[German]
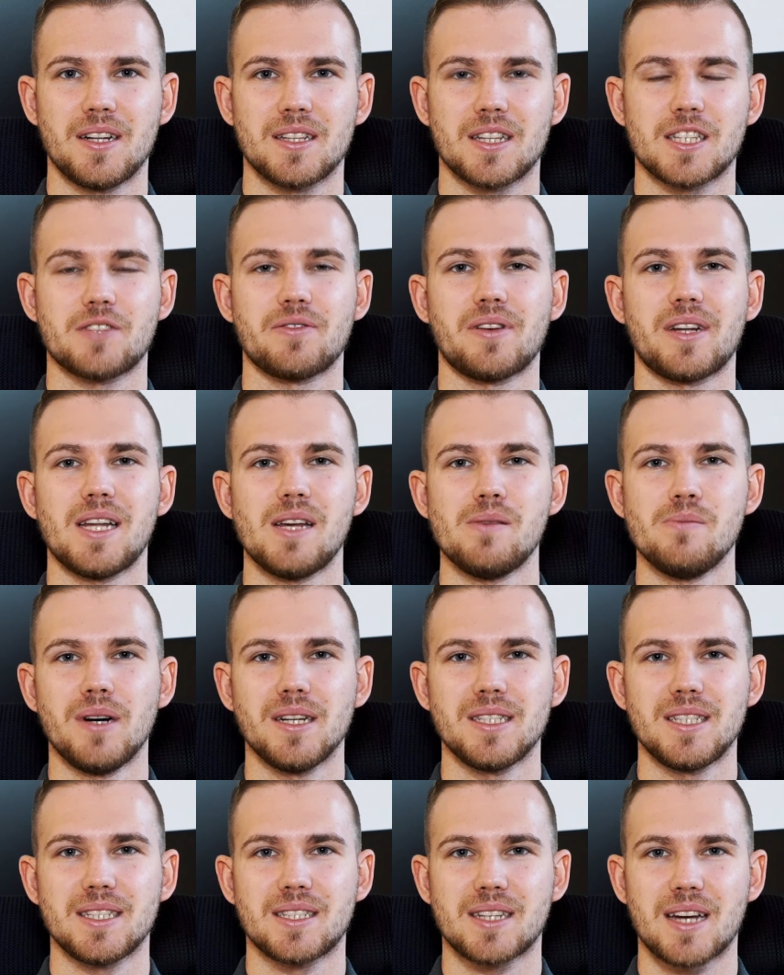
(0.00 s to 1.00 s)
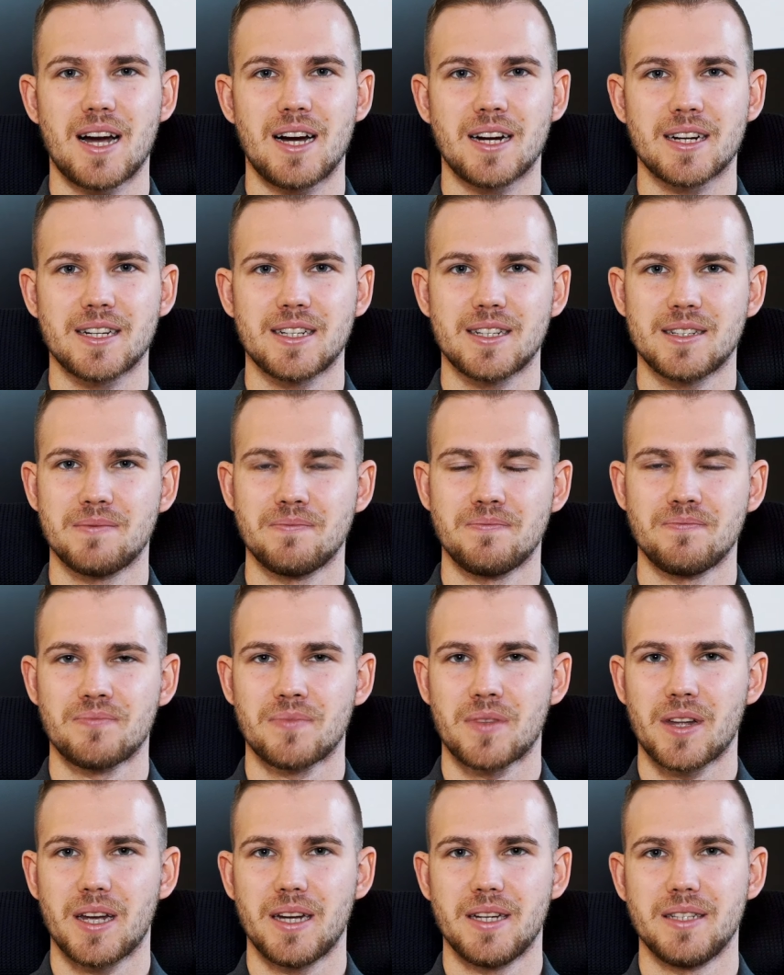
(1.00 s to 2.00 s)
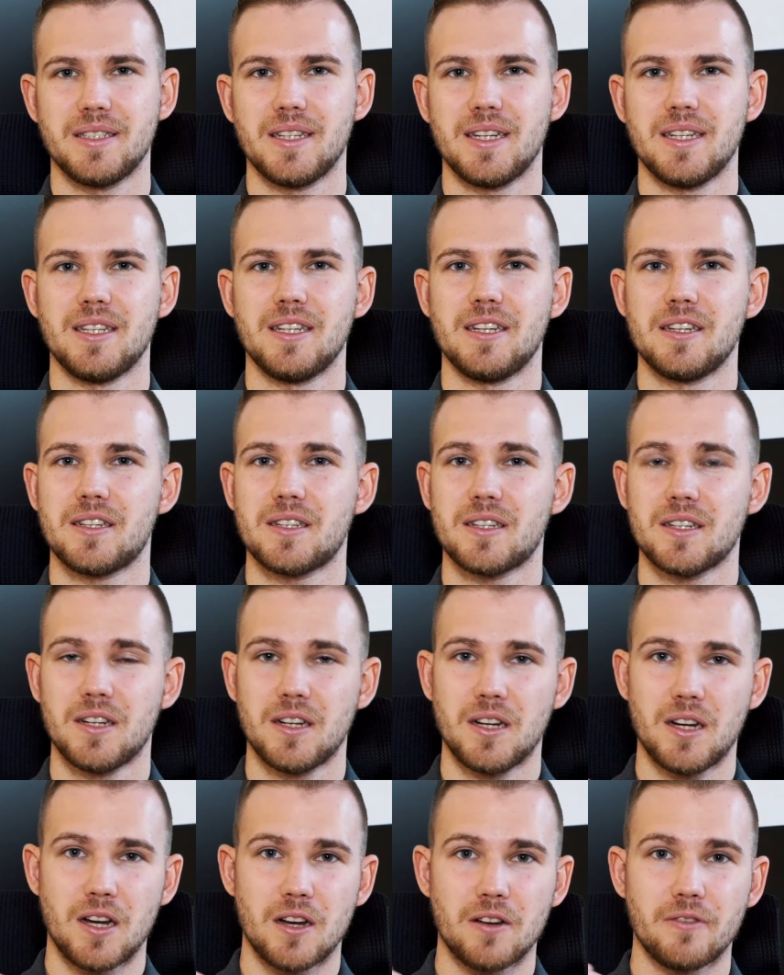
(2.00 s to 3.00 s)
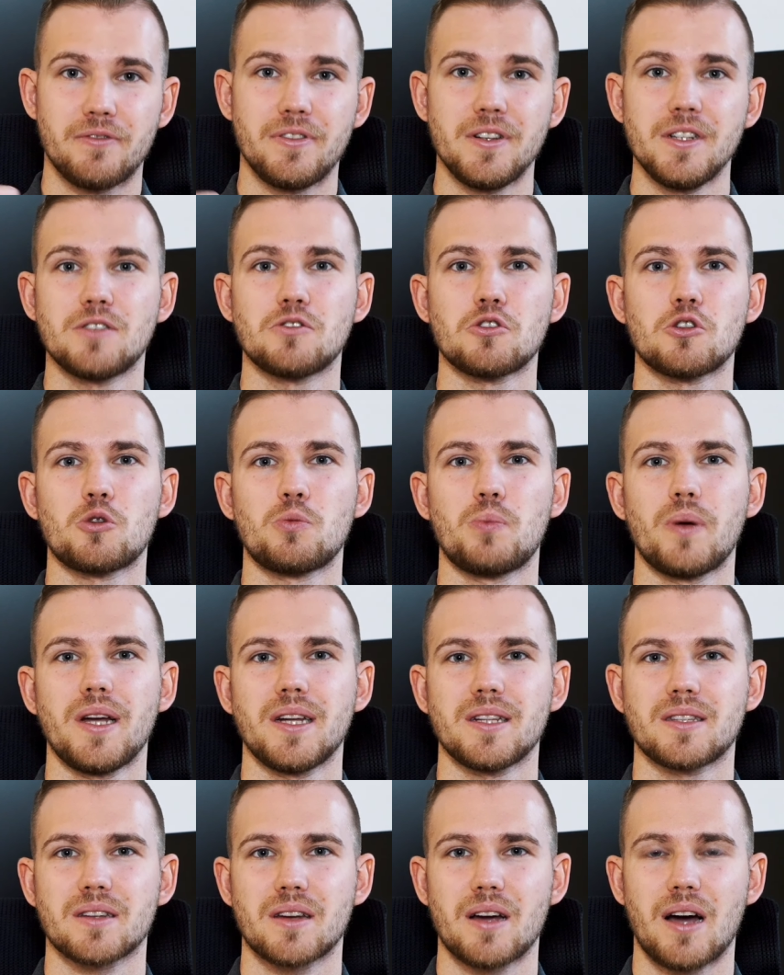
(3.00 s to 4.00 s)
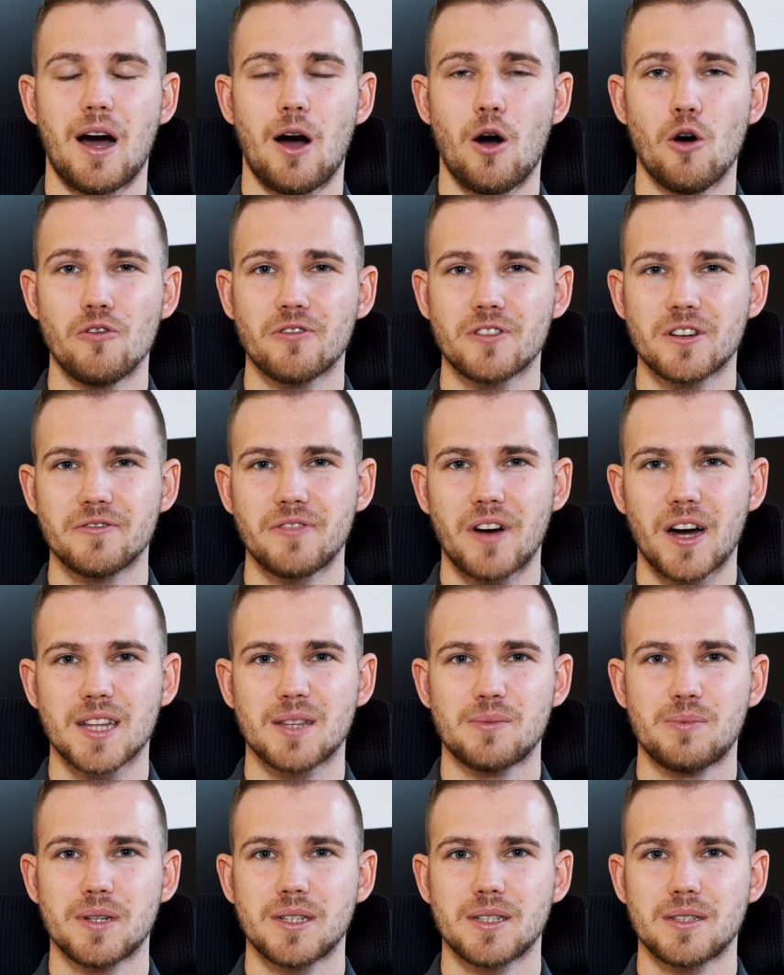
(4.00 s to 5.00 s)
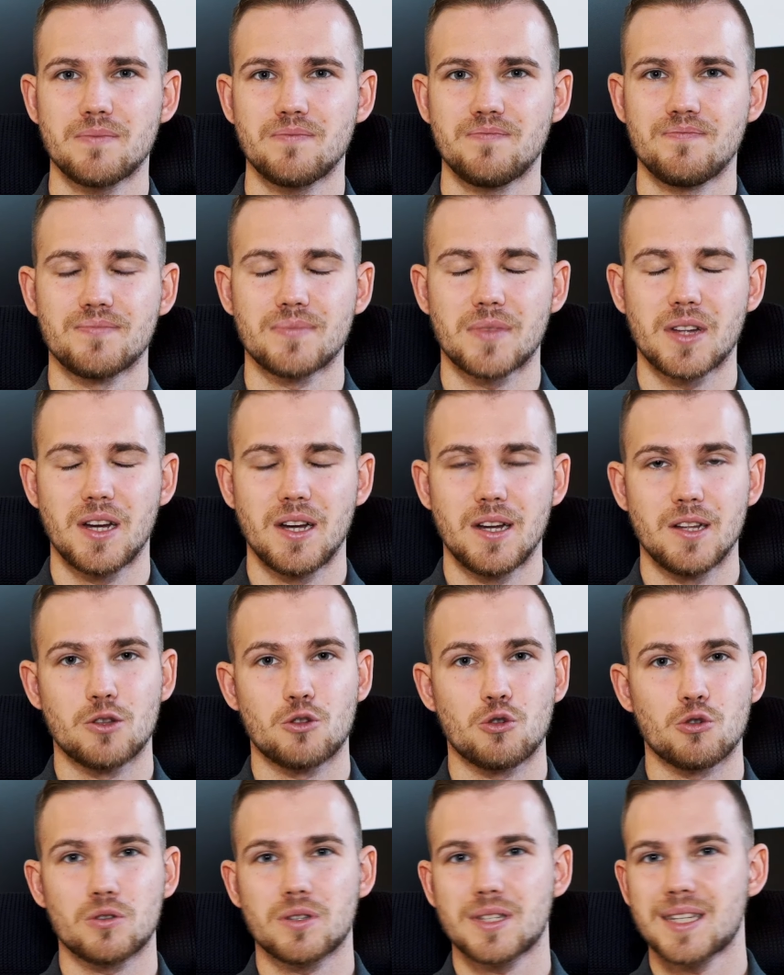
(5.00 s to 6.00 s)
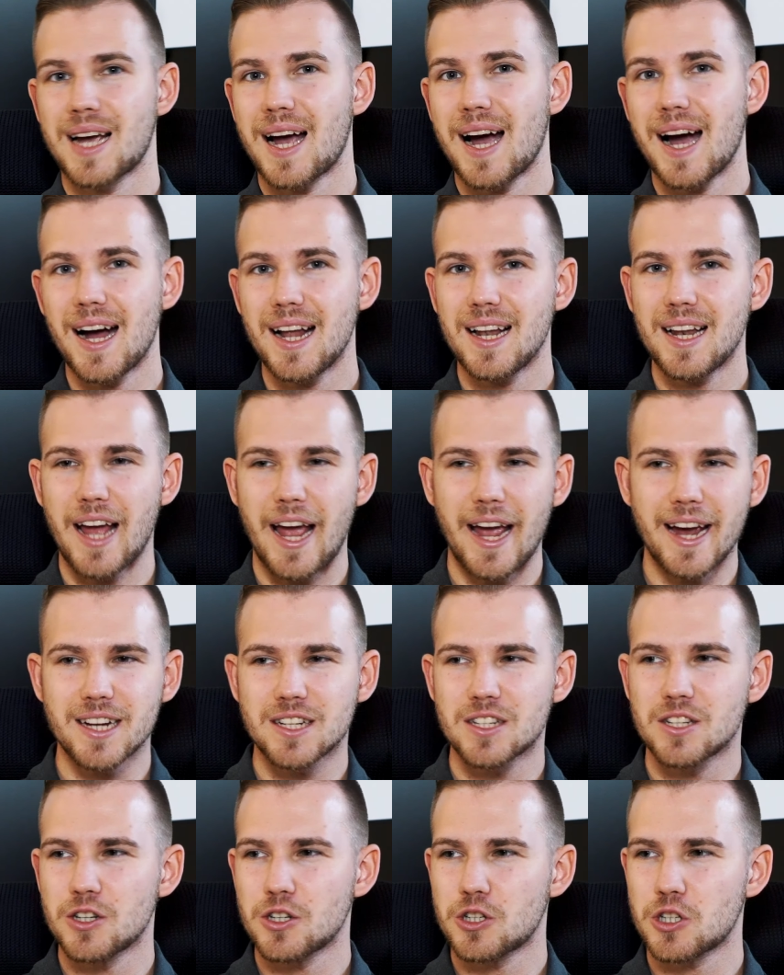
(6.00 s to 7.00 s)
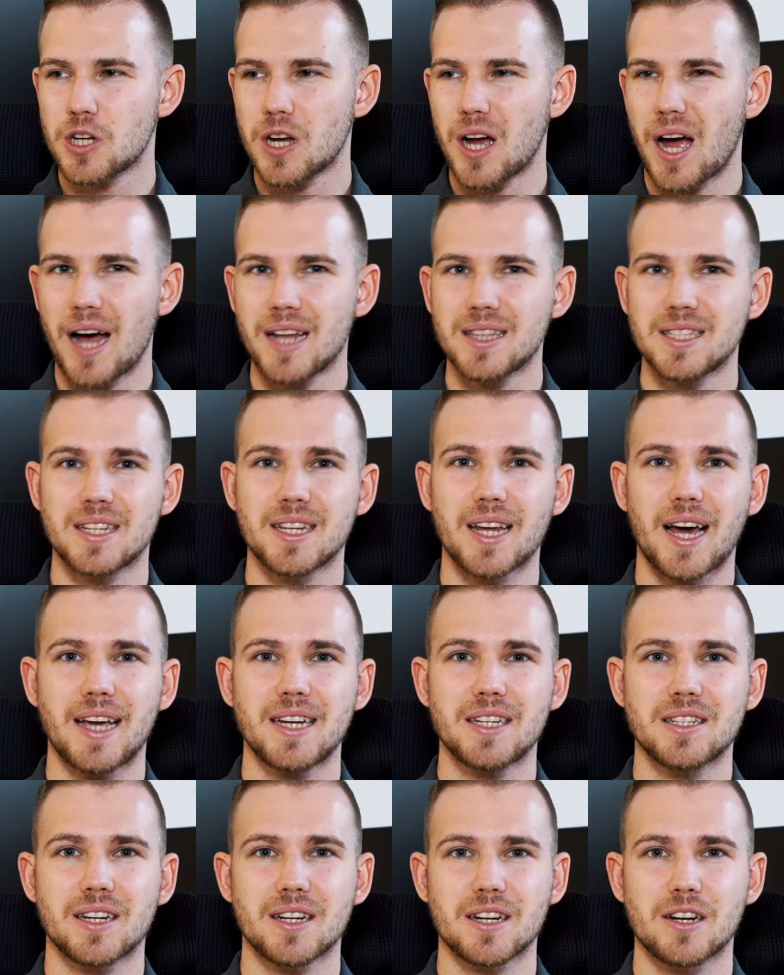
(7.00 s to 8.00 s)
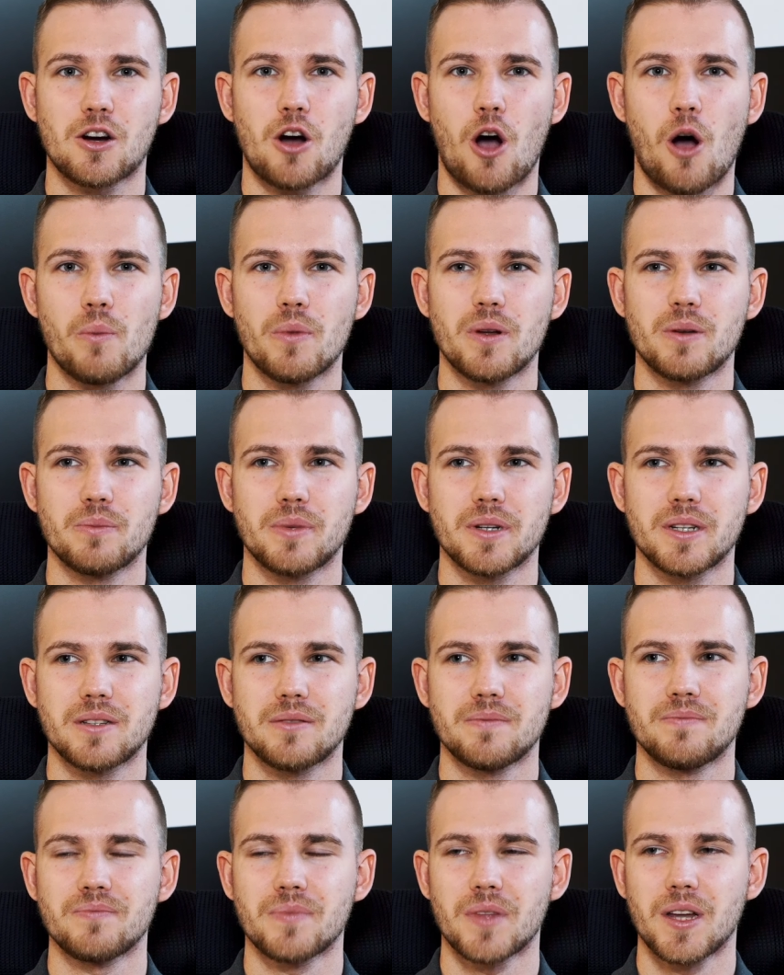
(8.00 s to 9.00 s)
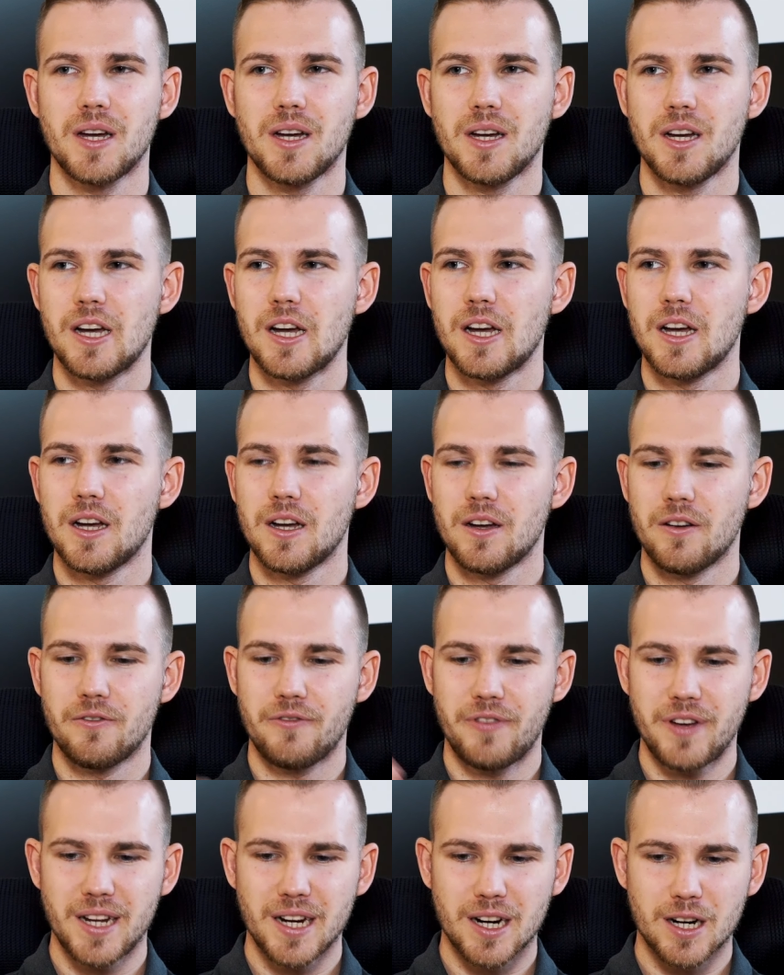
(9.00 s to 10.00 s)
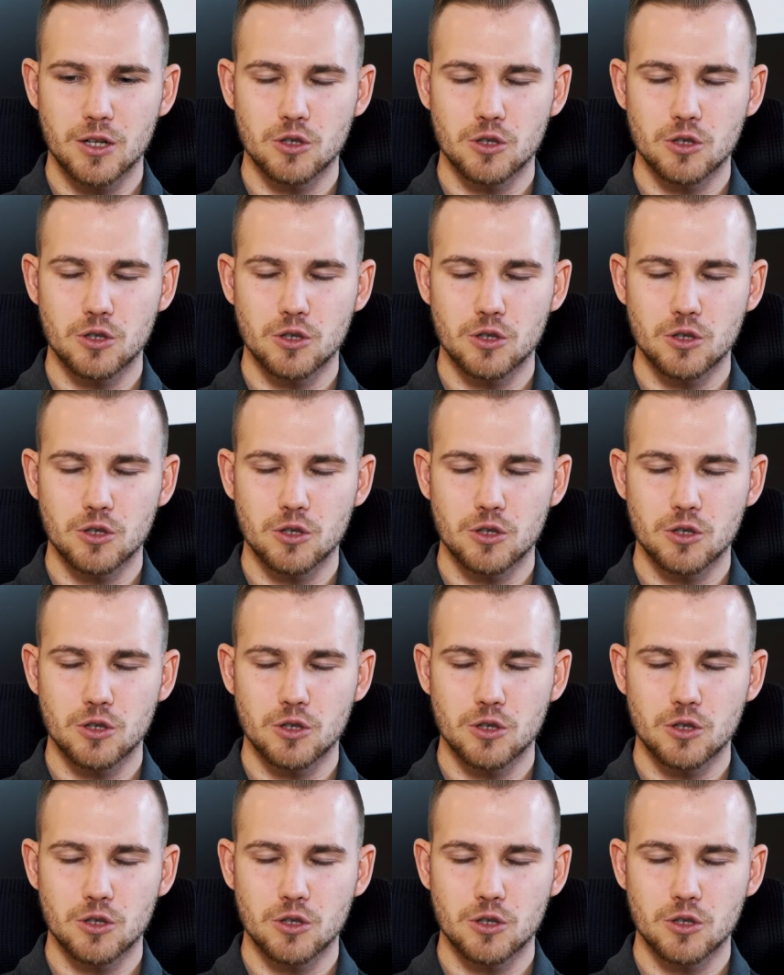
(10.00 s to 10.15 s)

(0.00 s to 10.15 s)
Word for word: das waren immer die Tage, in denen ich viel zu spät aufgewacht bin total hektisch an den Rechner gekommen bin, weder